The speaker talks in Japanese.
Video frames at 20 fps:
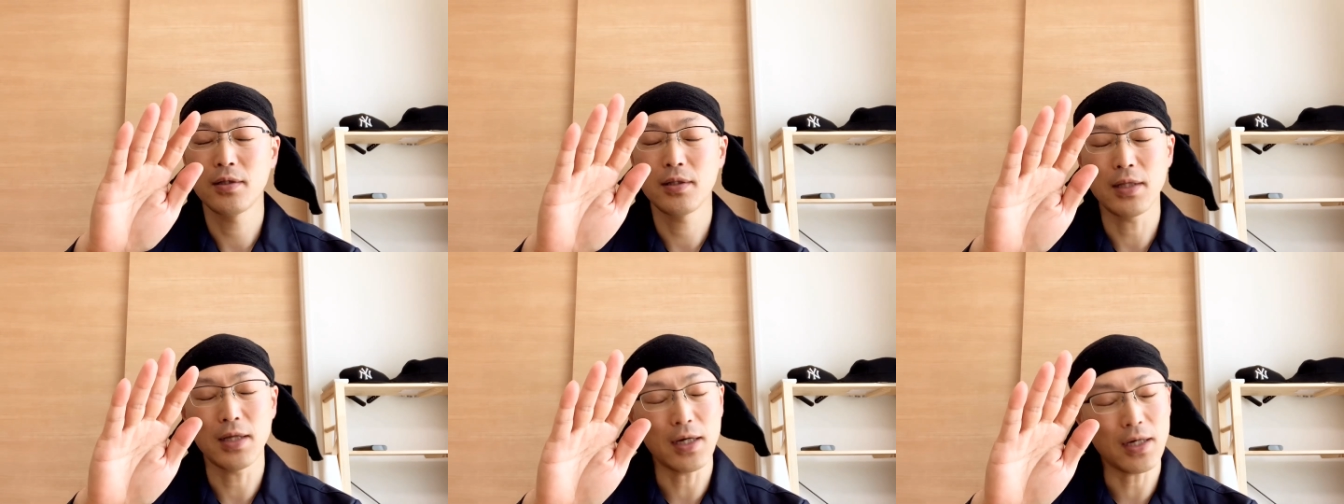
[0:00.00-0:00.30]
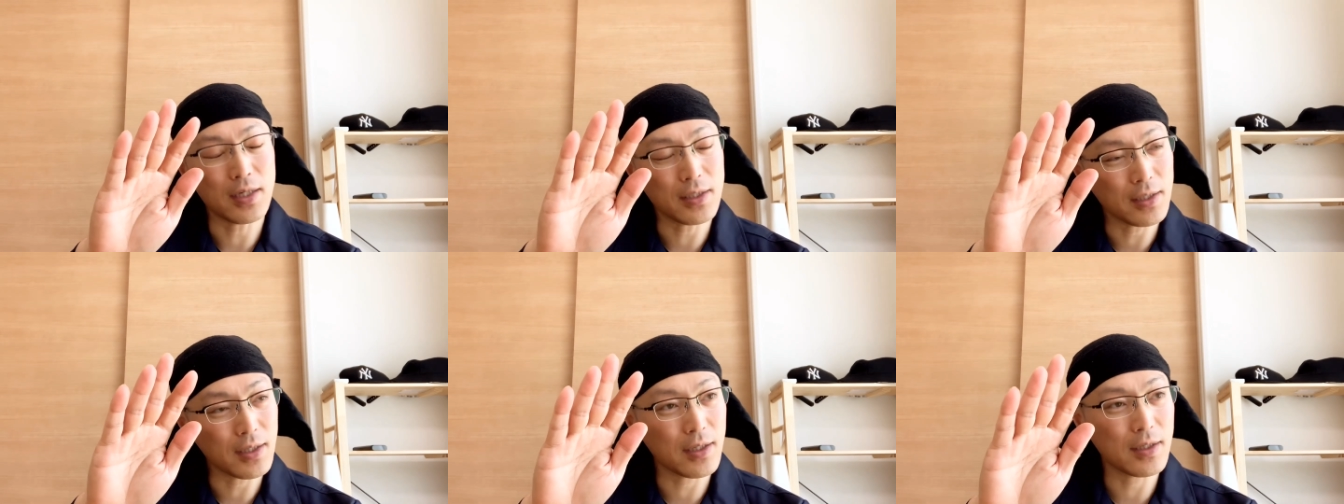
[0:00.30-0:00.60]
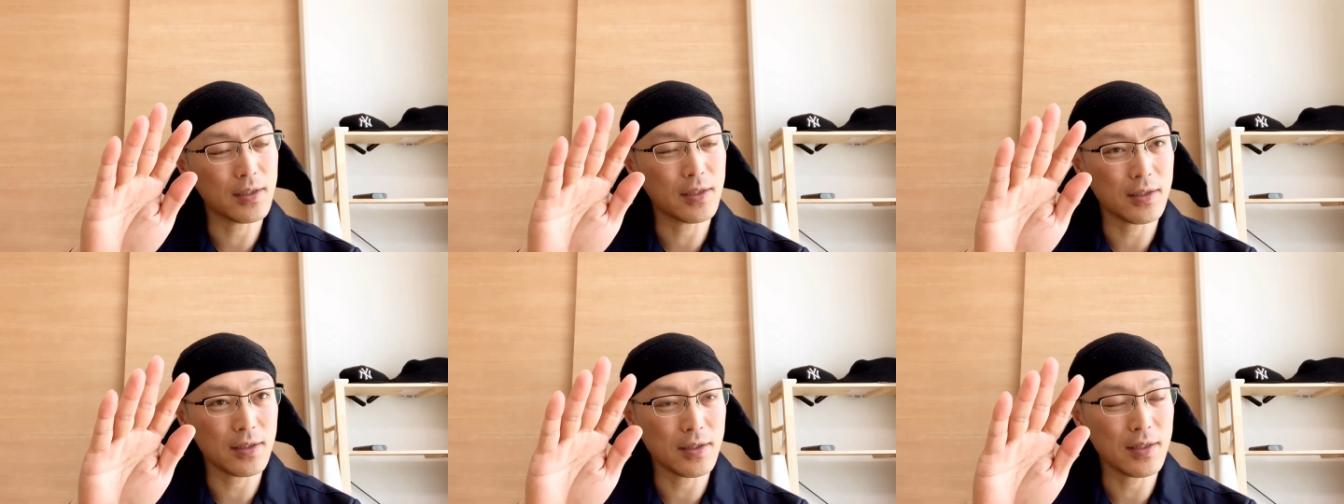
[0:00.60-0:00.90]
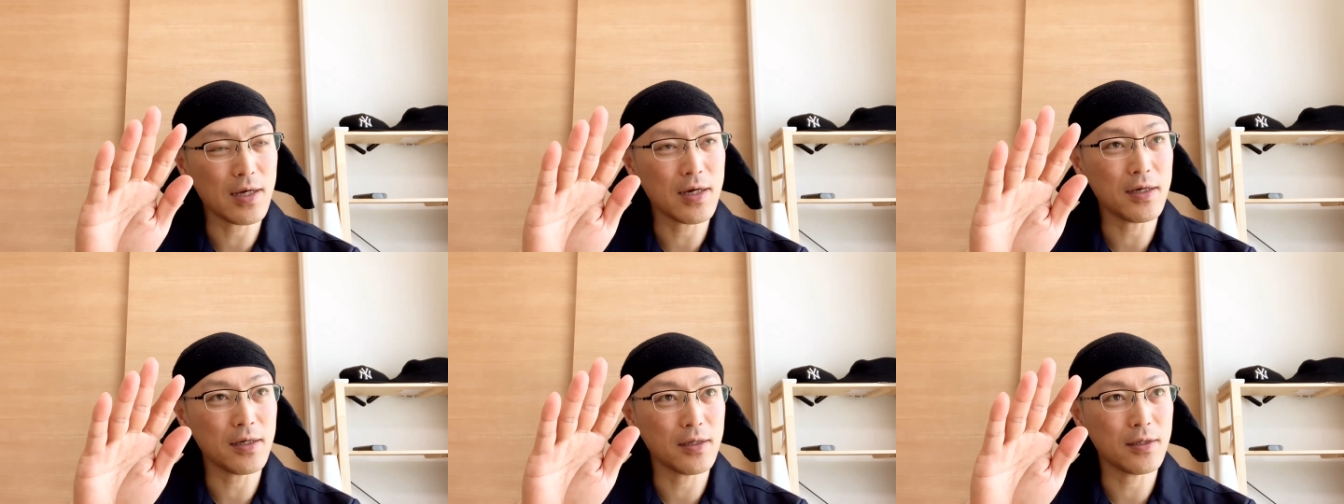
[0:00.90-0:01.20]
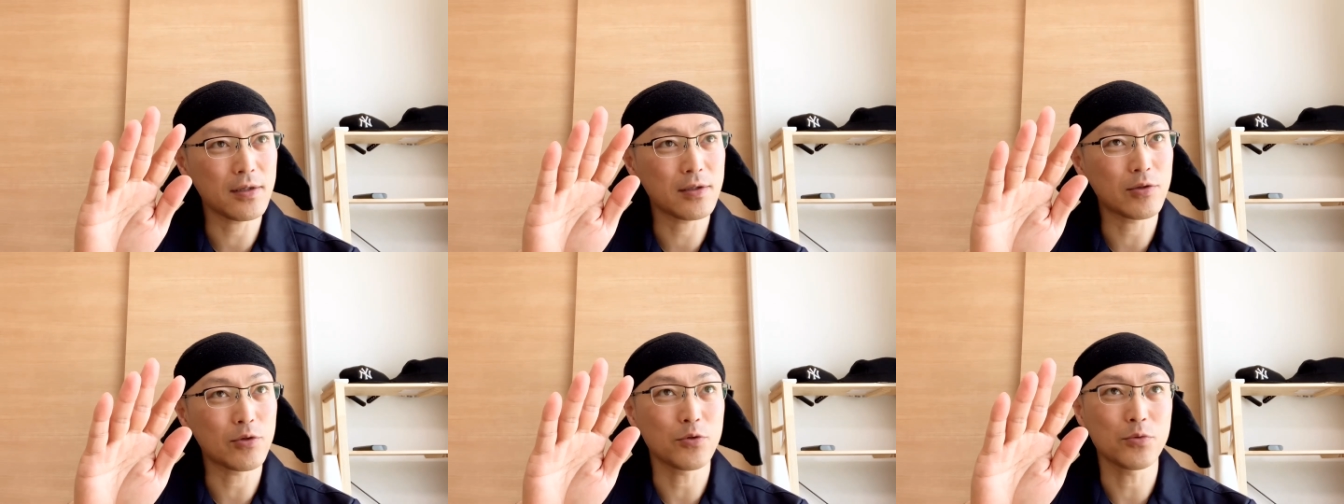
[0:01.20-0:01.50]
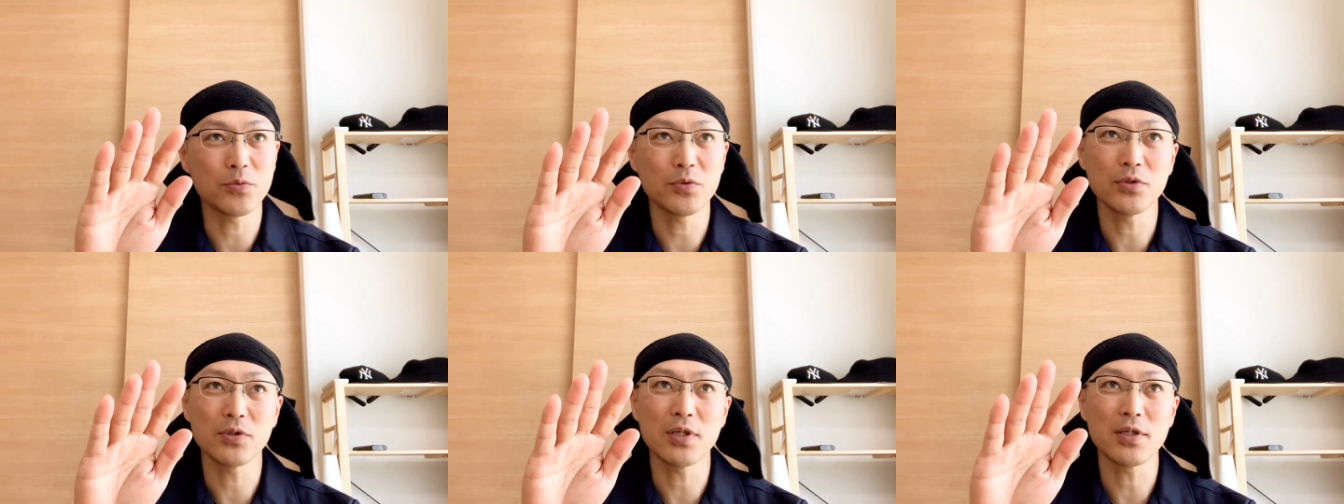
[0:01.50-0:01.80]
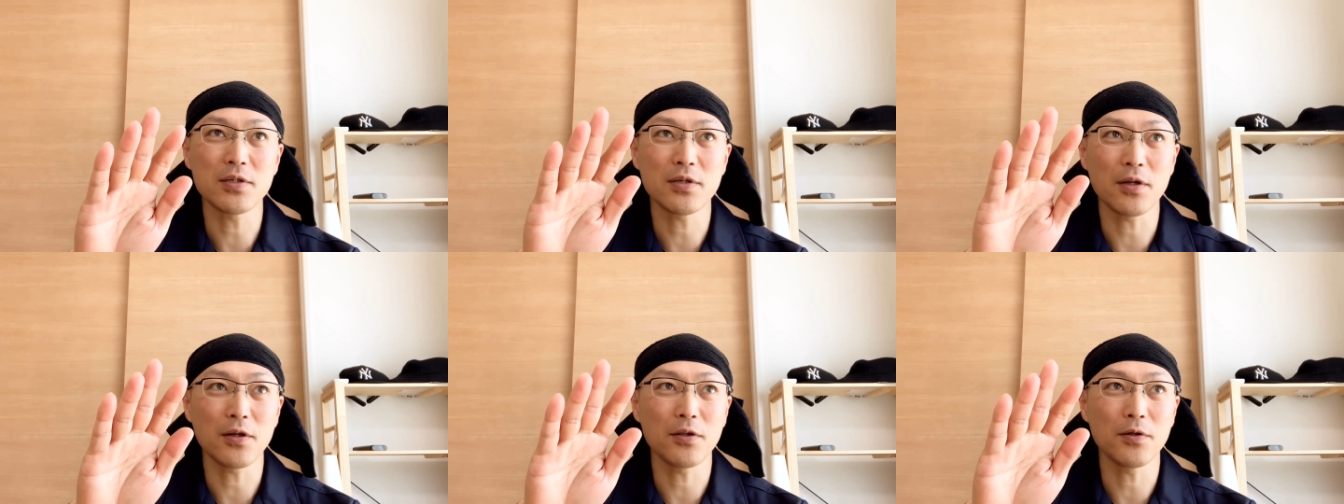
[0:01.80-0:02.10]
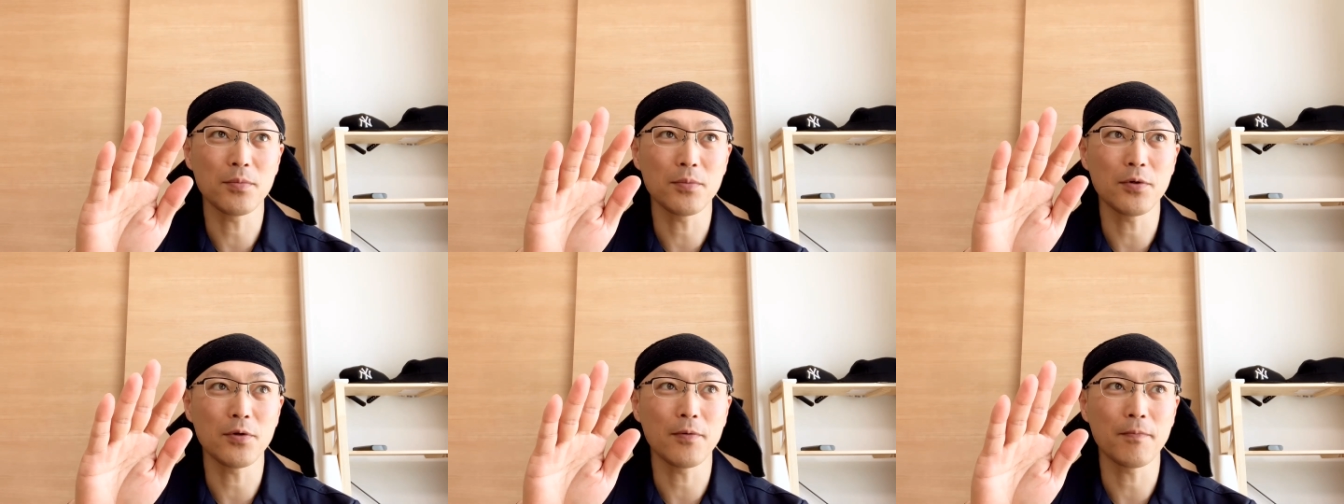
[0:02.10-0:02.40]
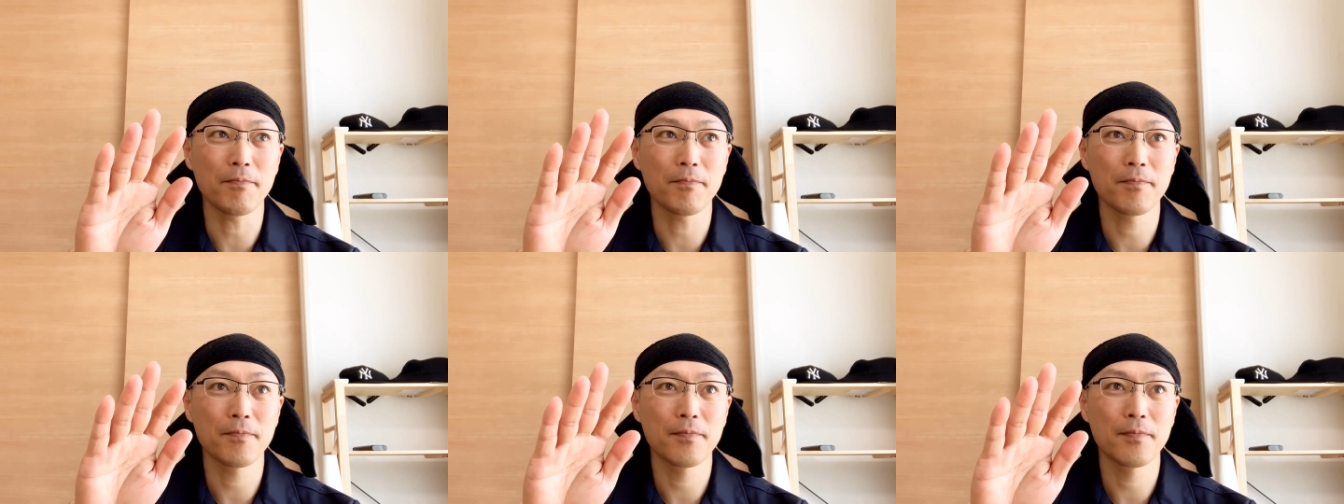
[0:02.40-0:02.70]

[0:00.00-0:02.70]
なかなかないと思うんですけれども、